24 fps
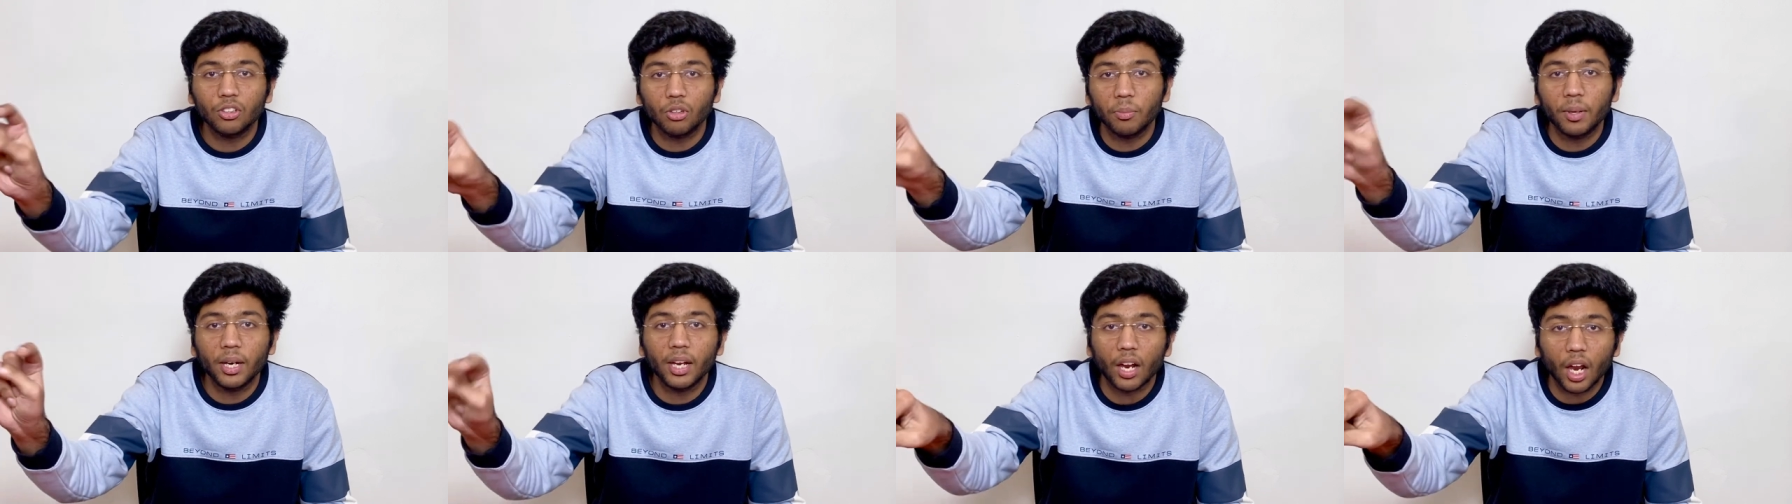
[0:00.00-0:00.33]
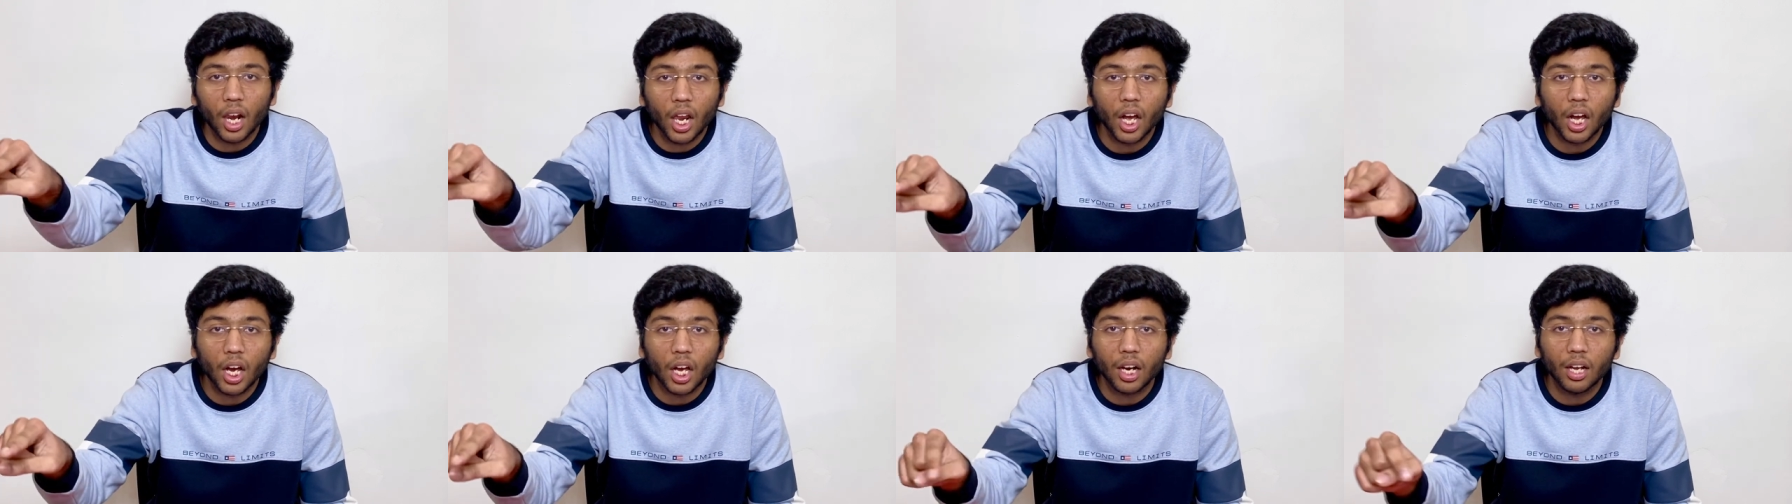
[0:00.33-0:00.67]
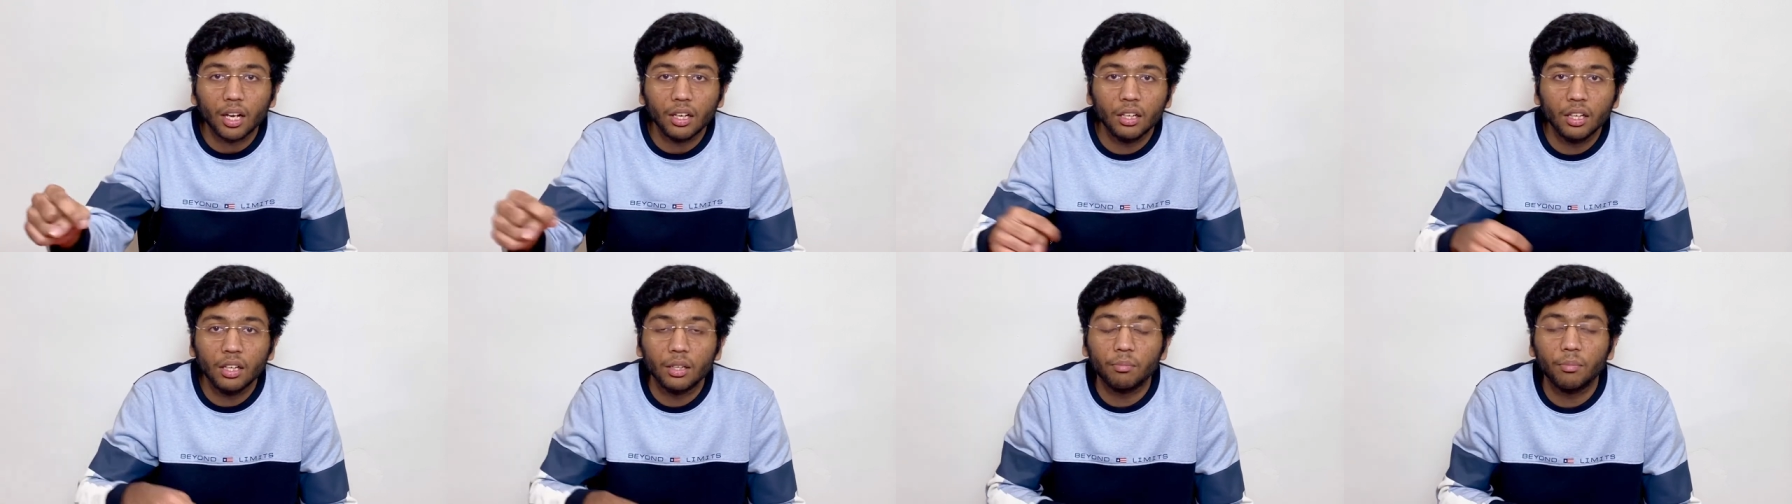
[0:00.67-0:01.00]
तो मैंने क्लिक करा
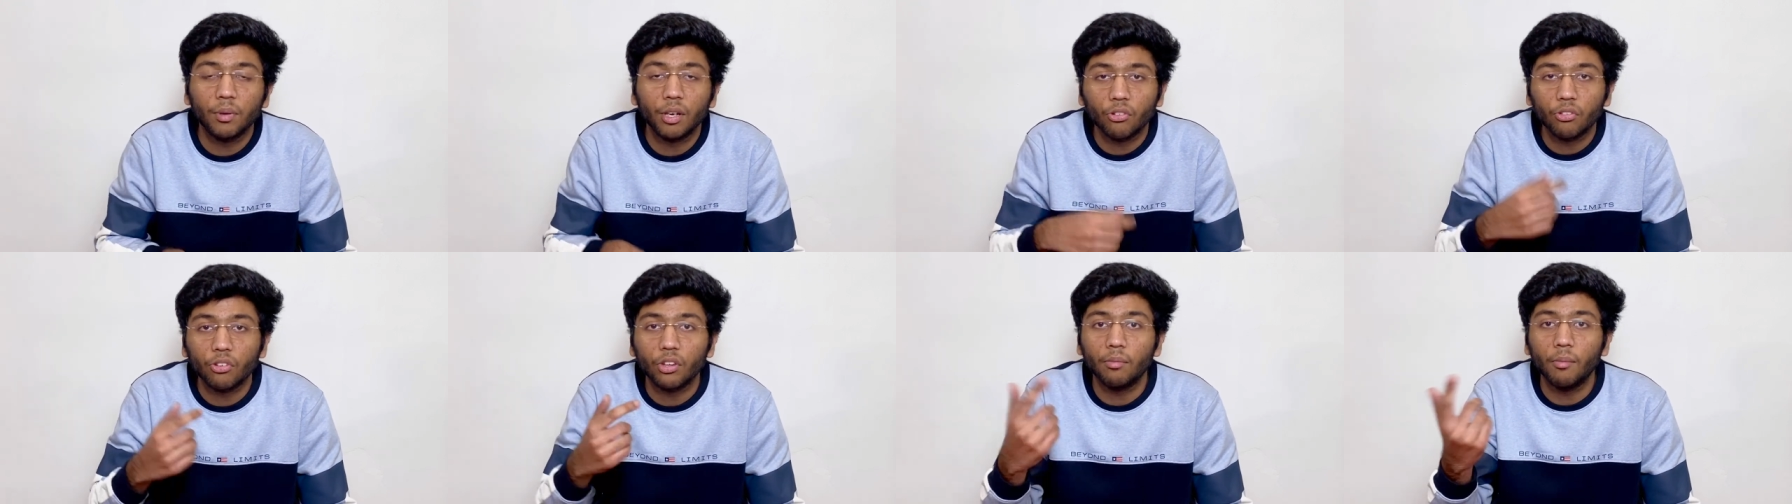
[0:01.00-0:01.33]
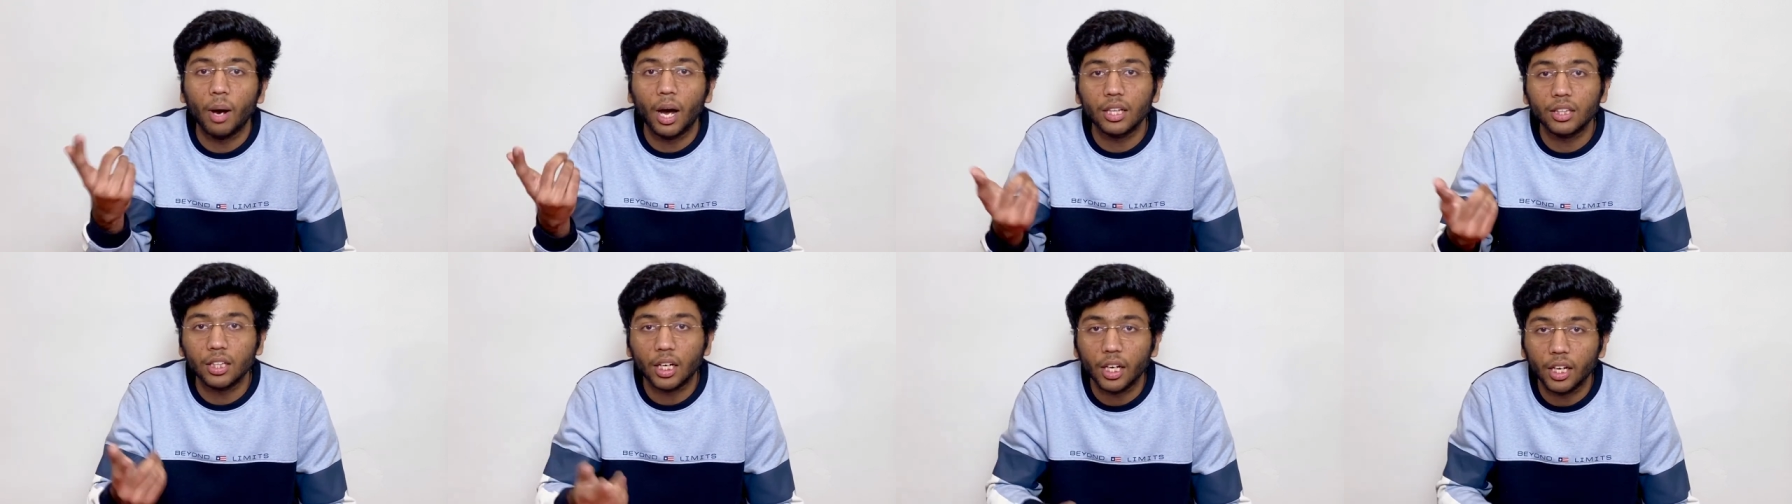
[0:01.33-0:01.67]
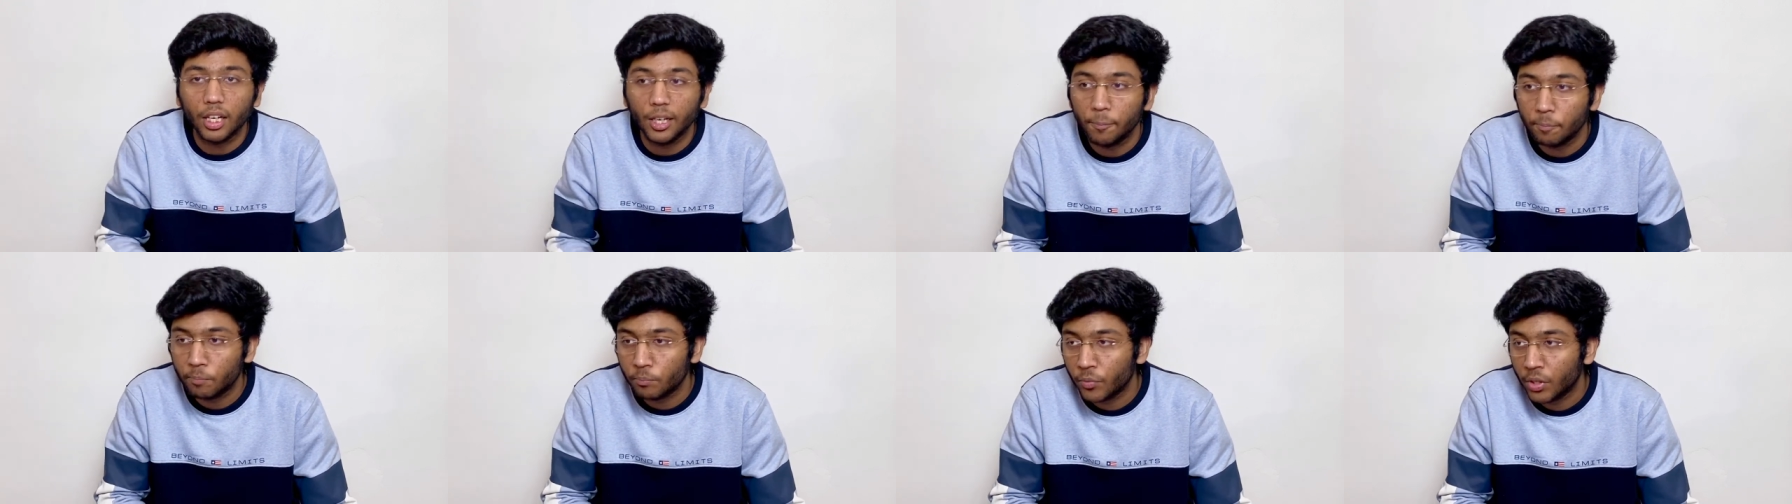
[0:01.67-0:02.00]
मैंने उनसे बात करी